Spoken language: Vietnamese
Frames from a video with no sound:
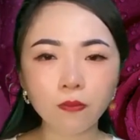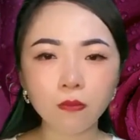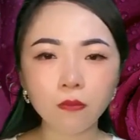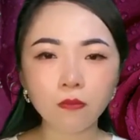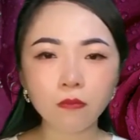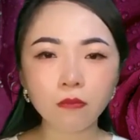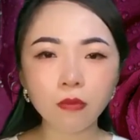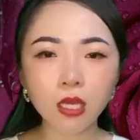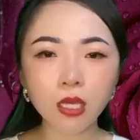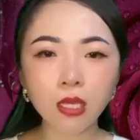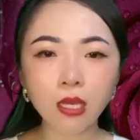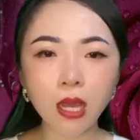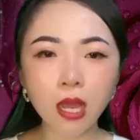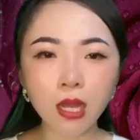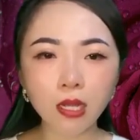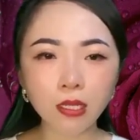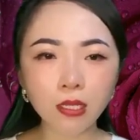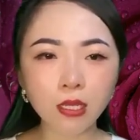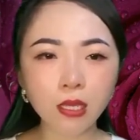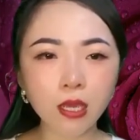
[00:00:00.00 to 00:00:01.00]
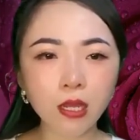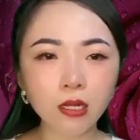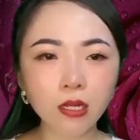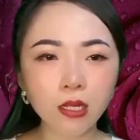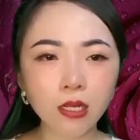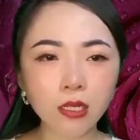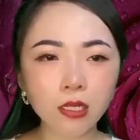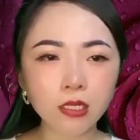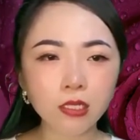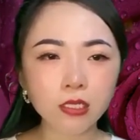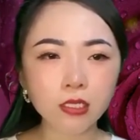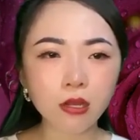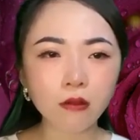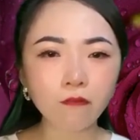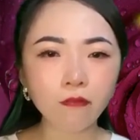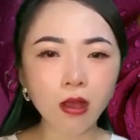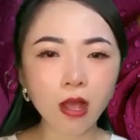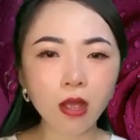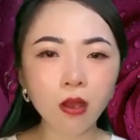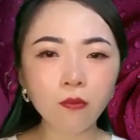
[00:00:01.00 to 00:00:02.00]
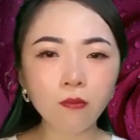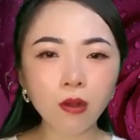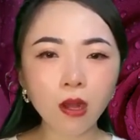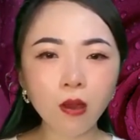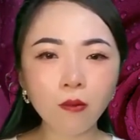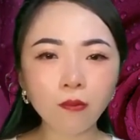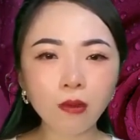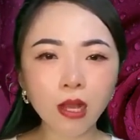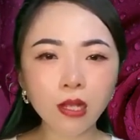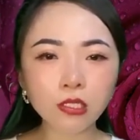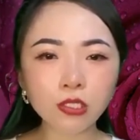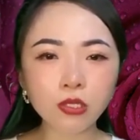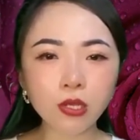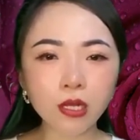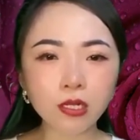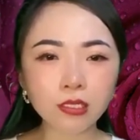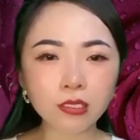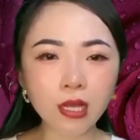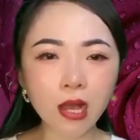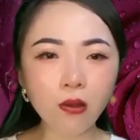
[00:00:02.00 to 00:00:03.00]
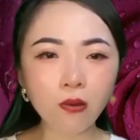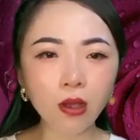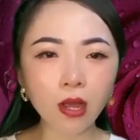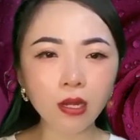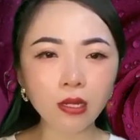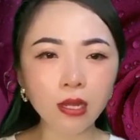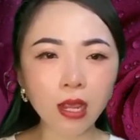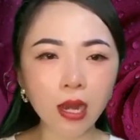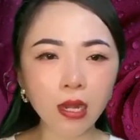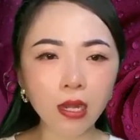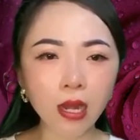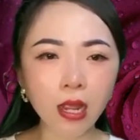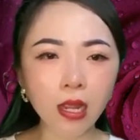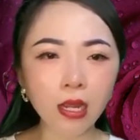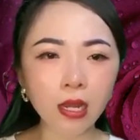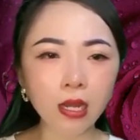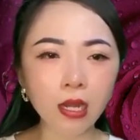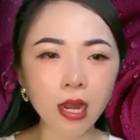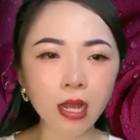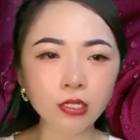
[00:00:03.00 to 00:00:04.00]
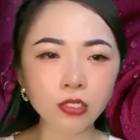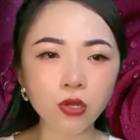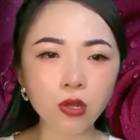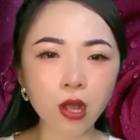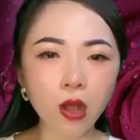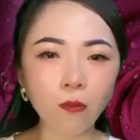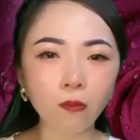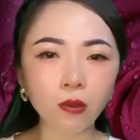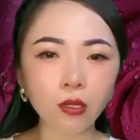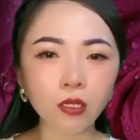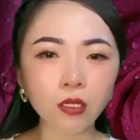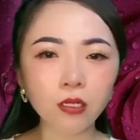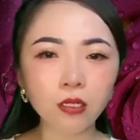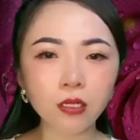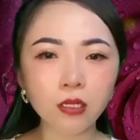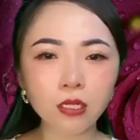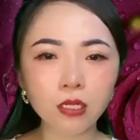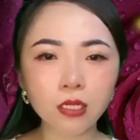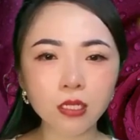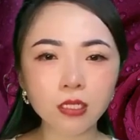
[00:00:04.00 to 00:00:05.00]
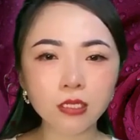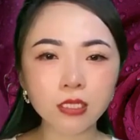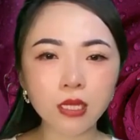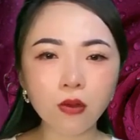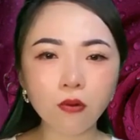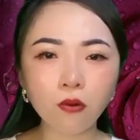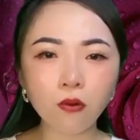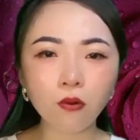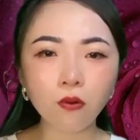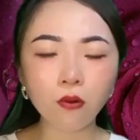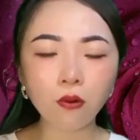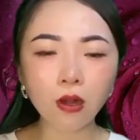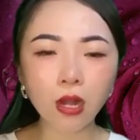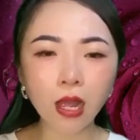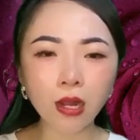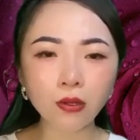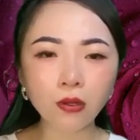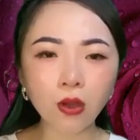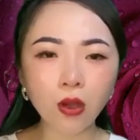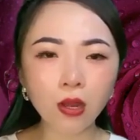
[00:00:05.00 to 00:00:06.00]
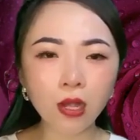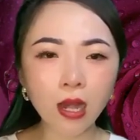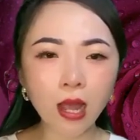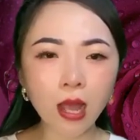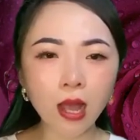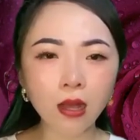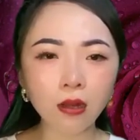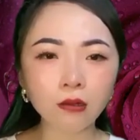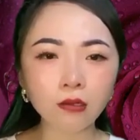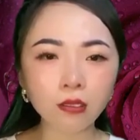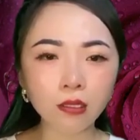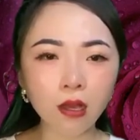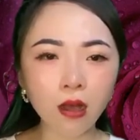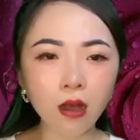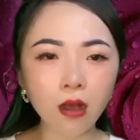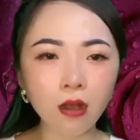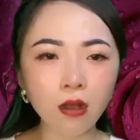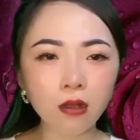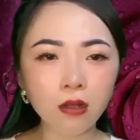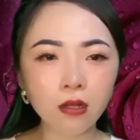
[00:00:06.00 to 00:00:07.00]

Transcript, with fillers: Mình ngạc nhiên, chẳng phải ông Long đã chuyển giao căn nhà này lại cho Ngọc ư? Sao cô lại nói là ở nhờ?